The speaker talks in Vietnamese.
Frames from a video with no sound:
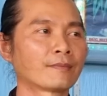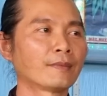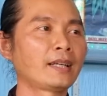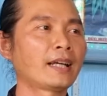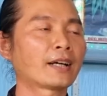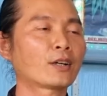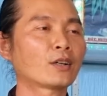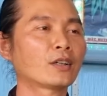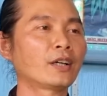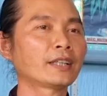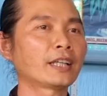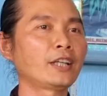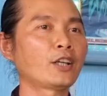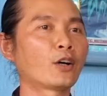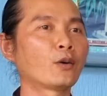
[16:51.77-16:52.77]
Bây giờ con nói
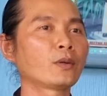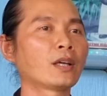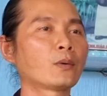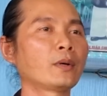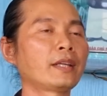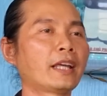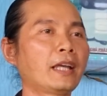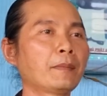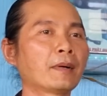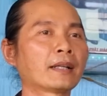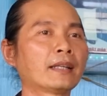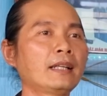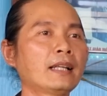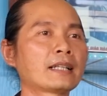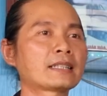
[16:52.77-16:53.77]
tỷ dụ như quý vị
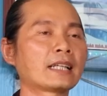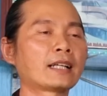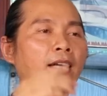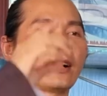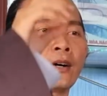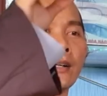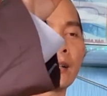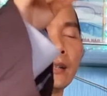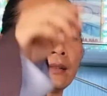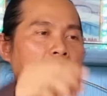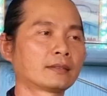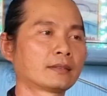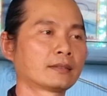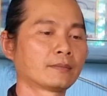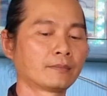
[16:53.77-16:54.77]
mình đi lên Sài Gòn đó,
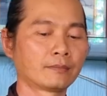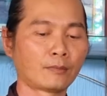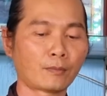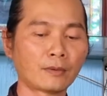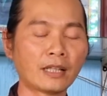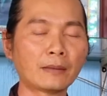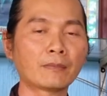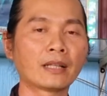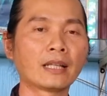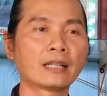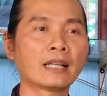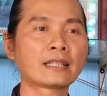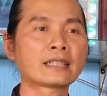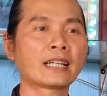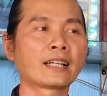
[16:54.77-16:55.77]
mục đích mình là
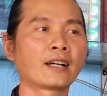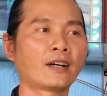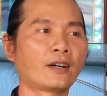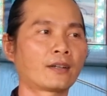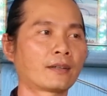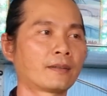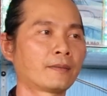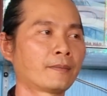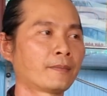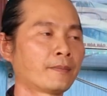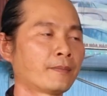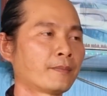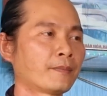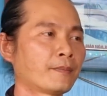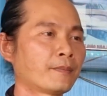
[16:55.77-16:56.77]
lên Sài Gòn,
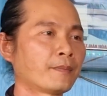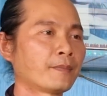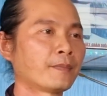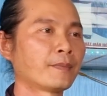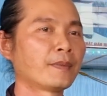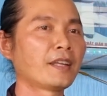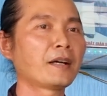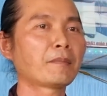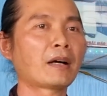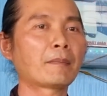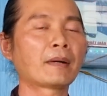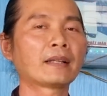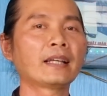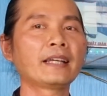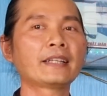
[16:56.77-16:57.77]
nhưng mà
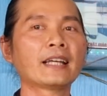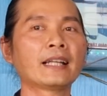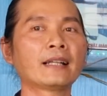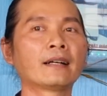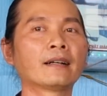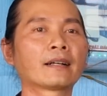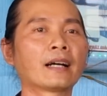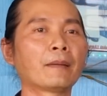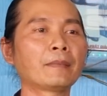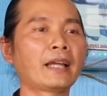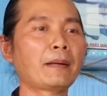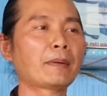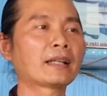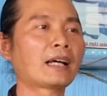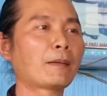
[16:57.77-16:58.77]
mình đi trên đường không
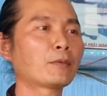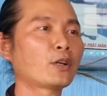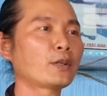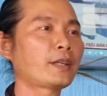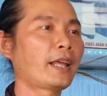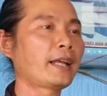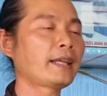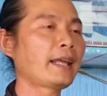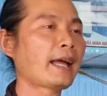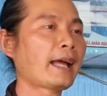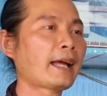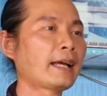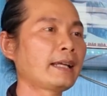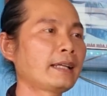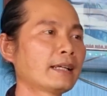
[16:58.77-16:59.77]
lẽ mình không nói chuyện với
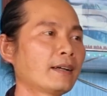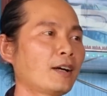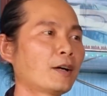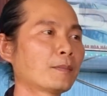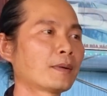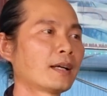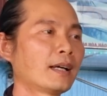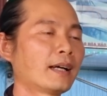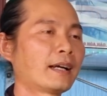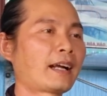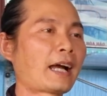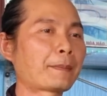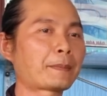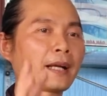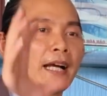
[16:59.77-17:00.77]
ai, không
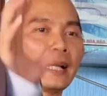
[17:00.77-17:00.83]
gặp